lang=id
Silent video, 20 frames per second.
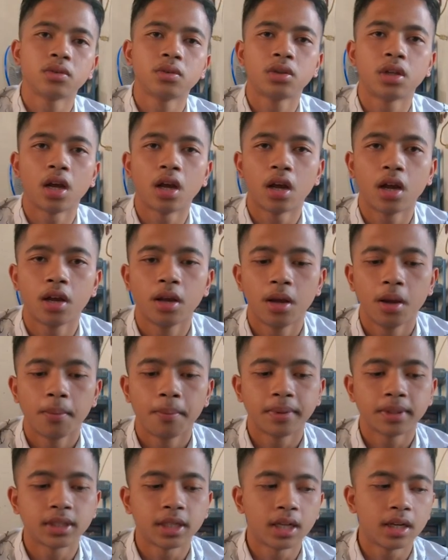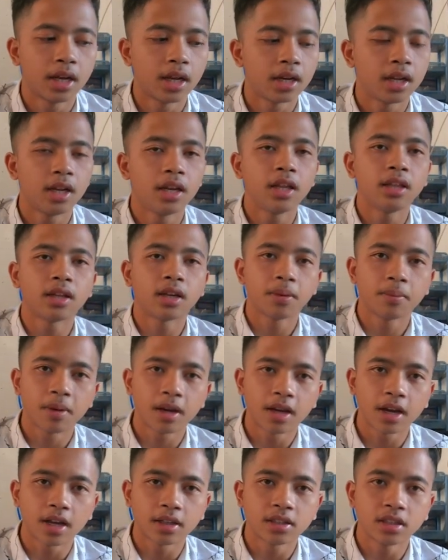sudah pesan hari ini
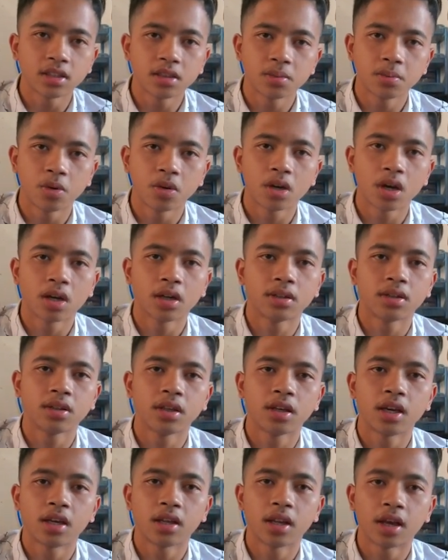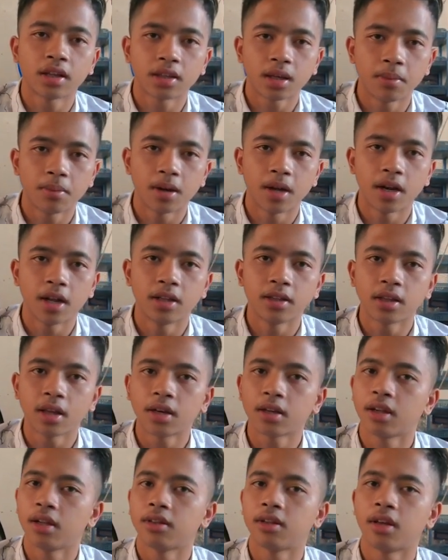terima kasih semoga rezekinya tambah
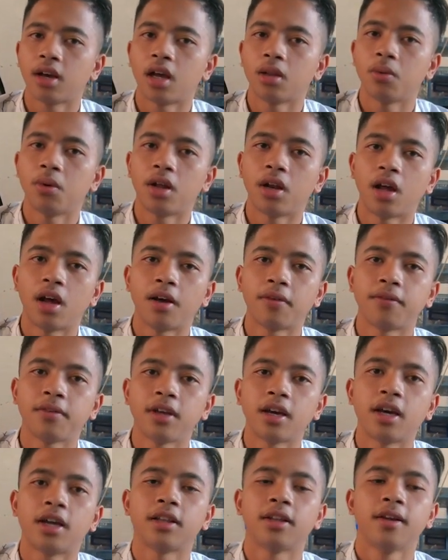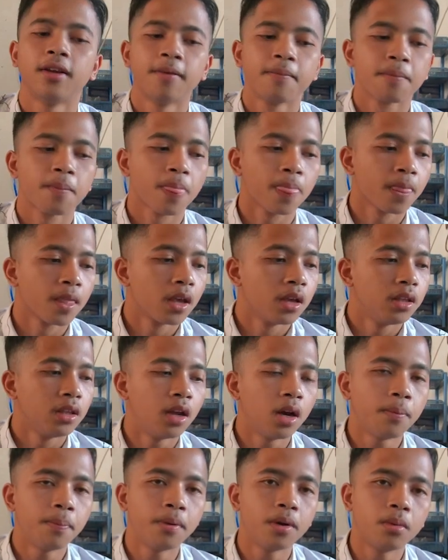lancar dan sehat walafiat
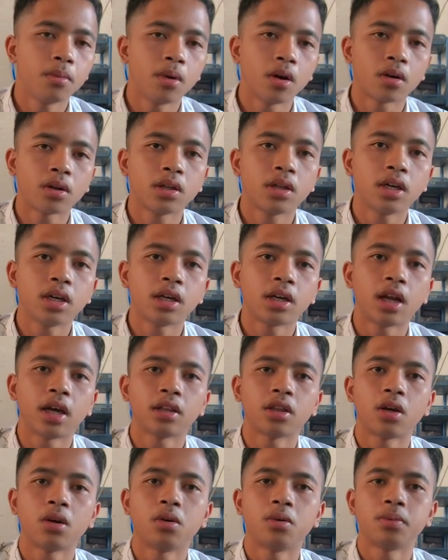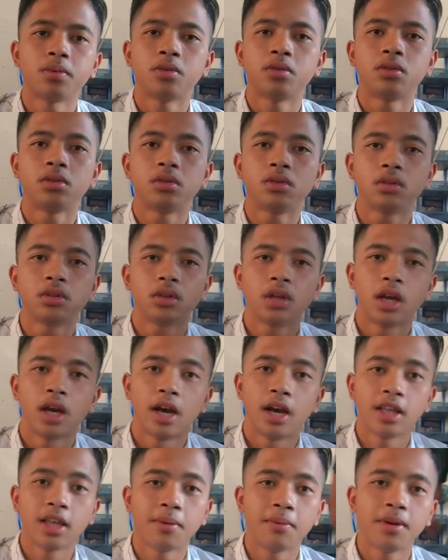yang belum order ataupun
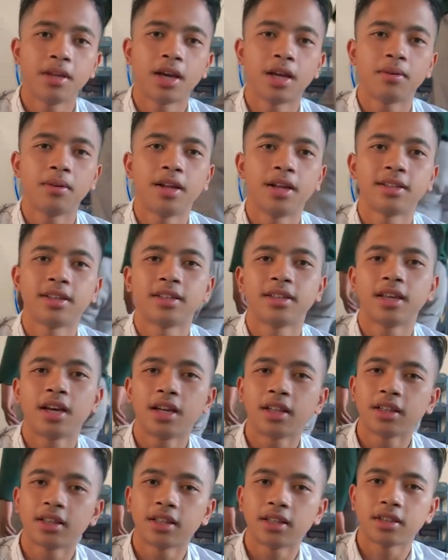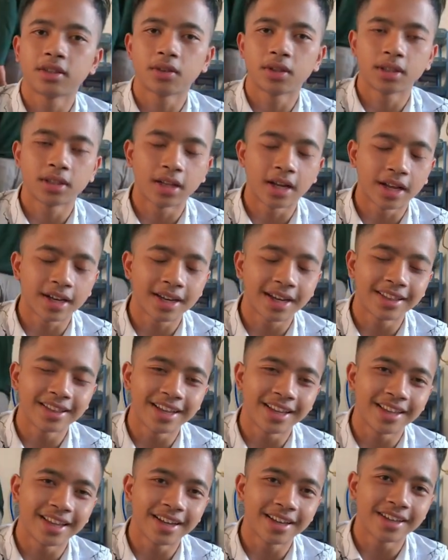hanya melihat saja silahkan
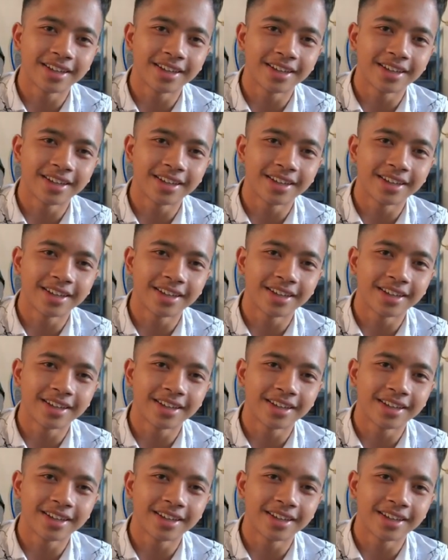tanya